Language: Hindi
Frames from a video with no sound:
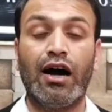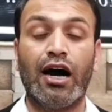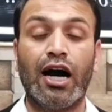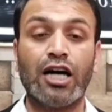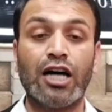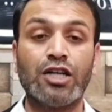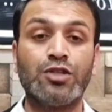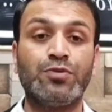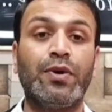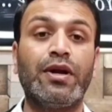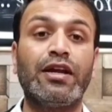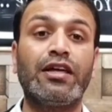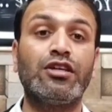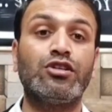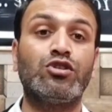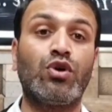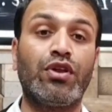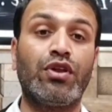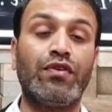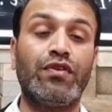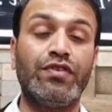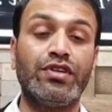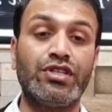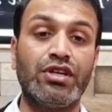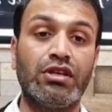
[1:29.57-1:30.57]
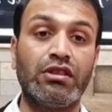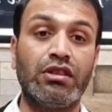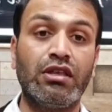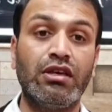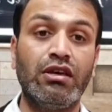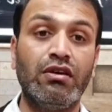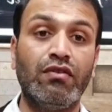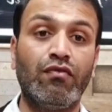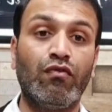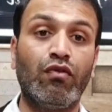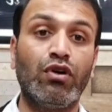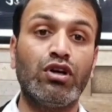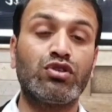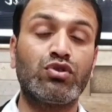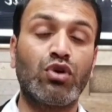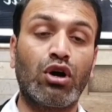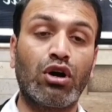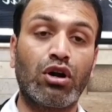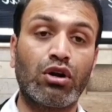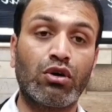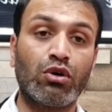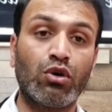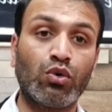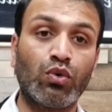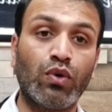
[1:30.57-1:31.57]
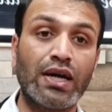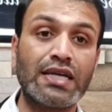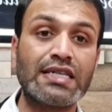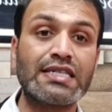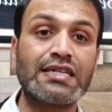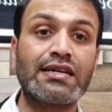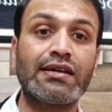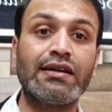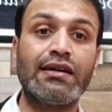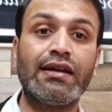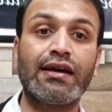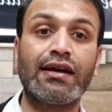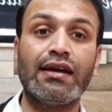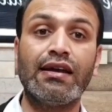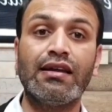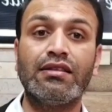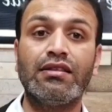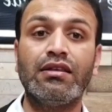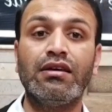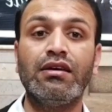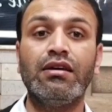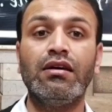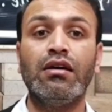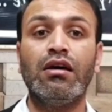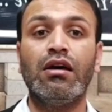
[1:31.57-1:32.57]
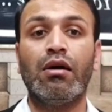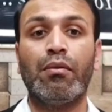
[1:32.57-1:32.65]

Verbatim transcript: हस्बैंड की जो रिवीजन थी वो इस ऑर्डर को क्वेश करने के लिए थी